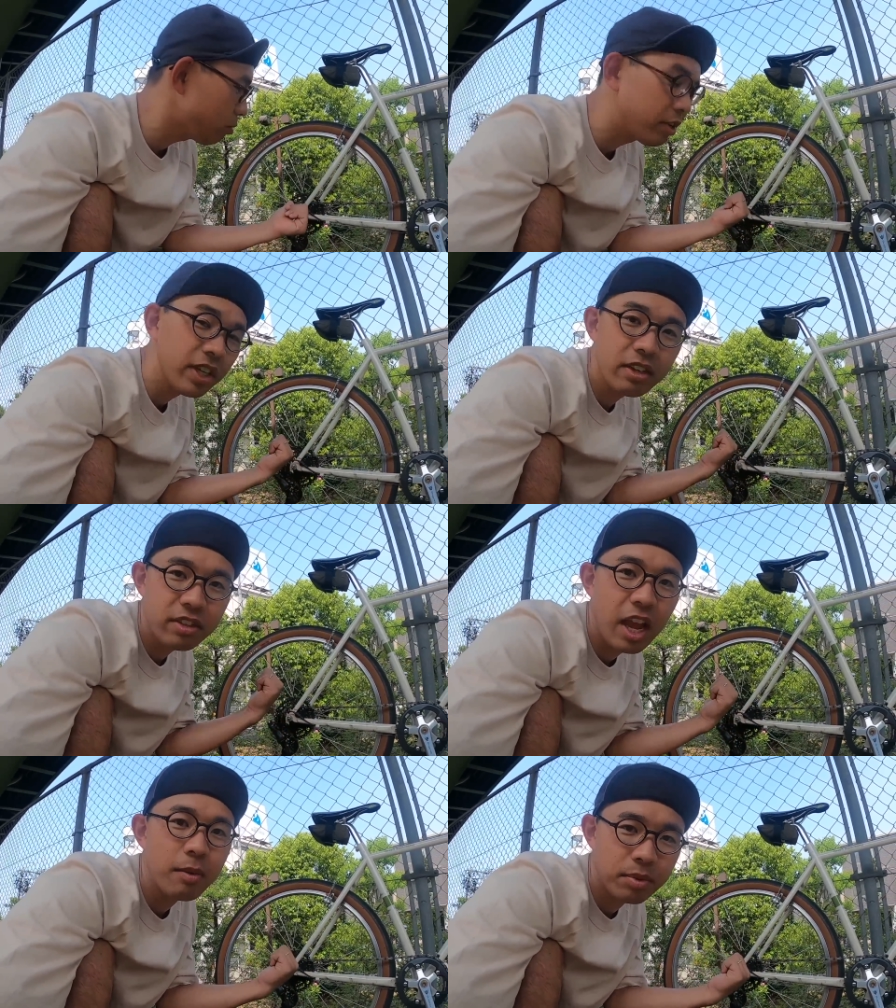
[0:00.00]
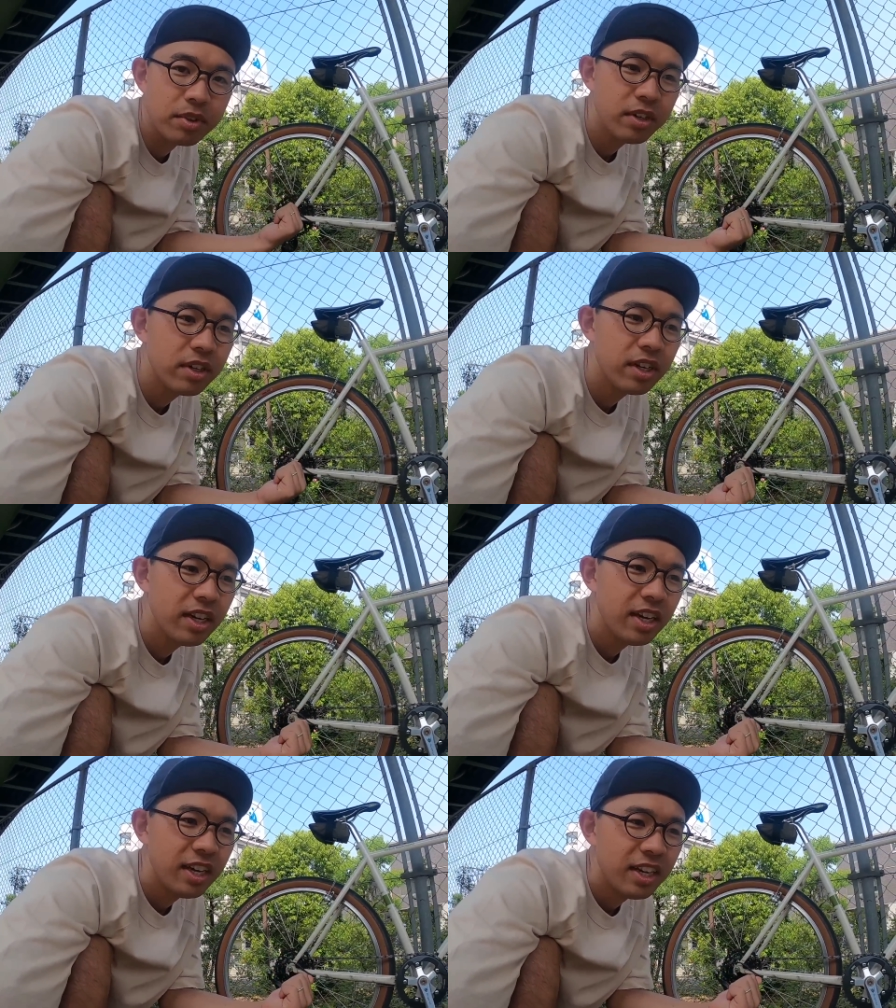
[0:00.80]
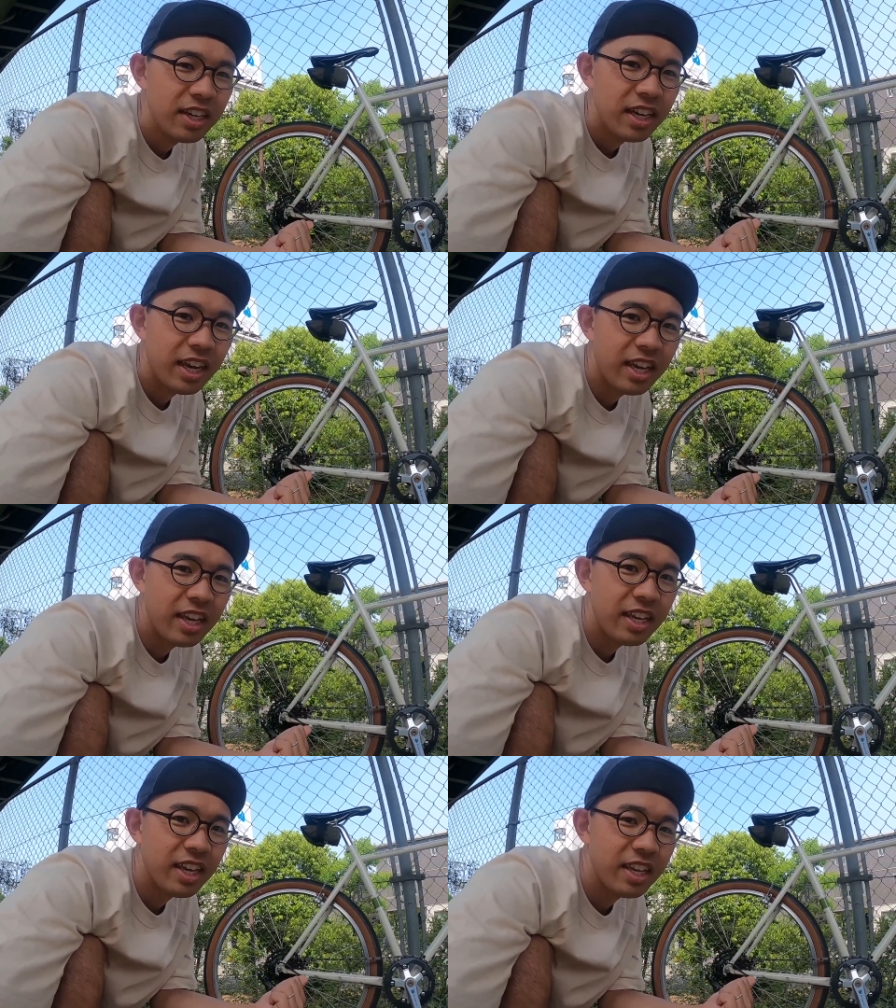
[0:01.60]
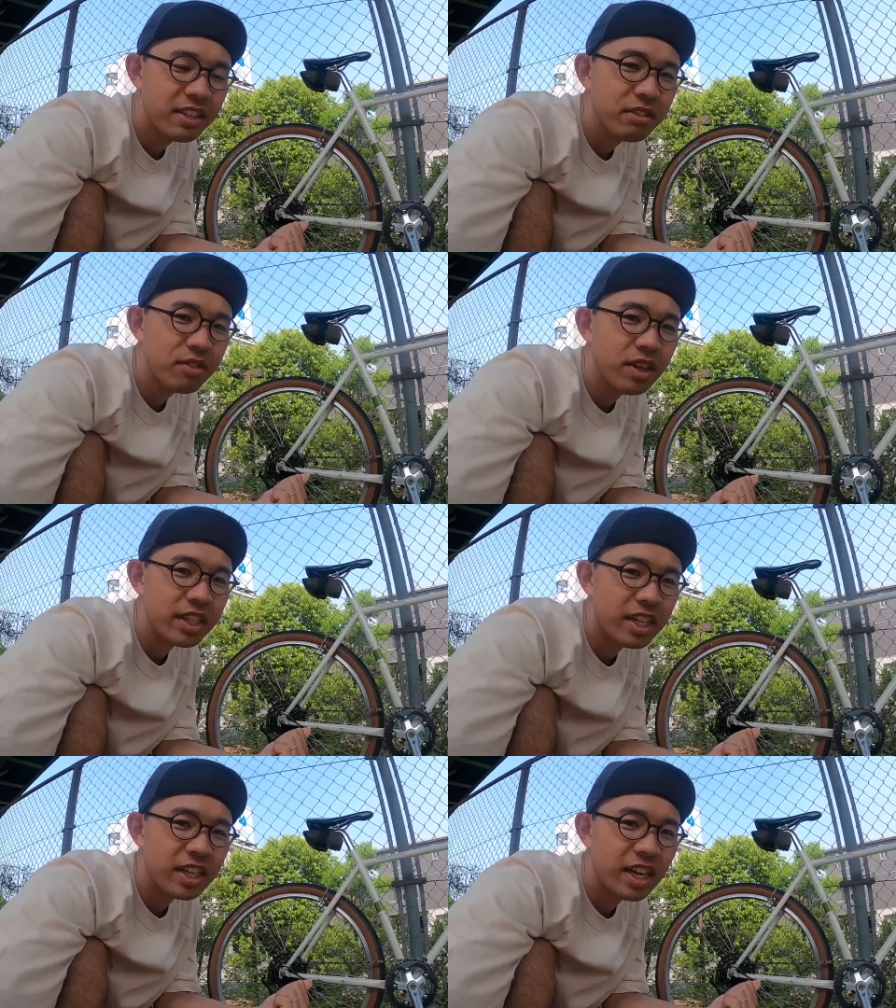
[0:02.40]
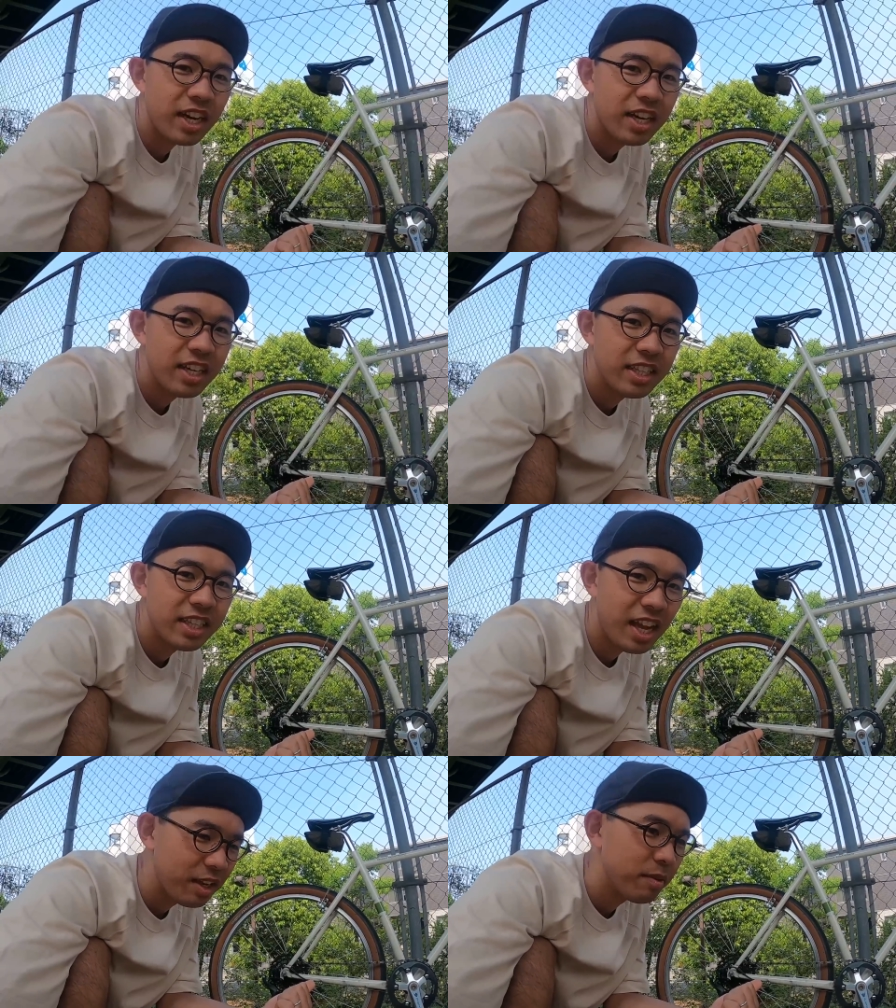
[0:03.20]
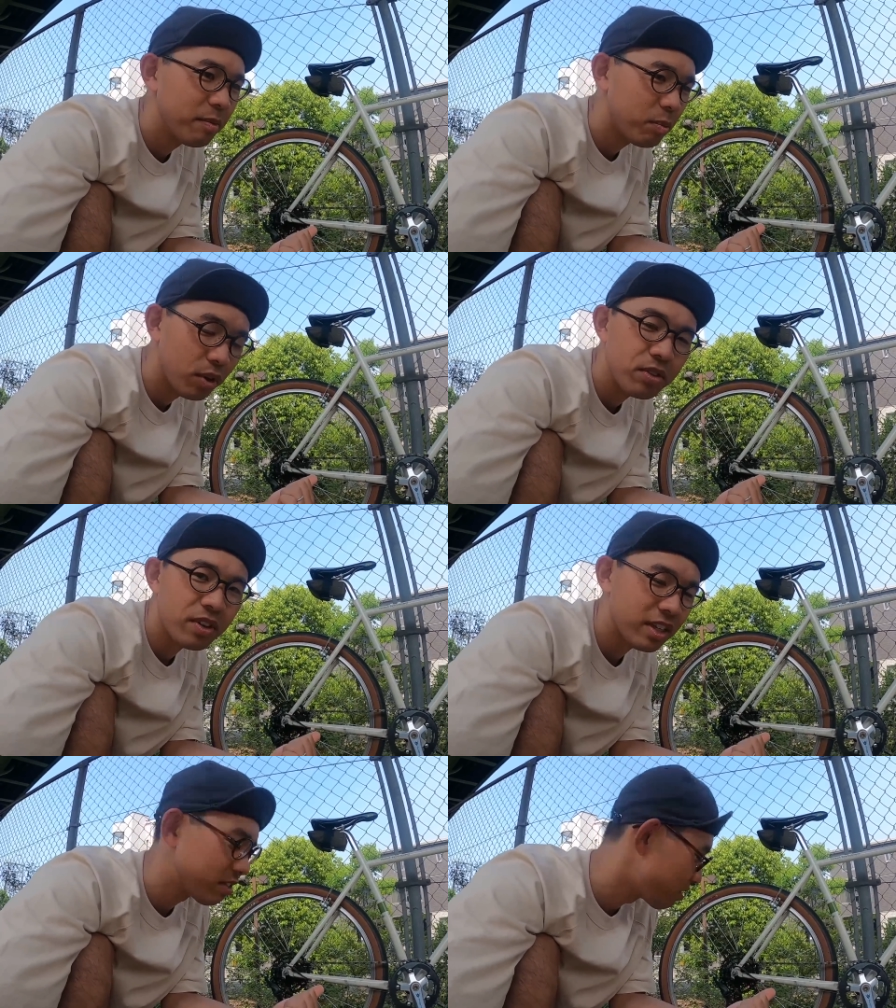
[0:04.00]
トもいけるタイプ、えー、っていうのはなかなかないポイントなん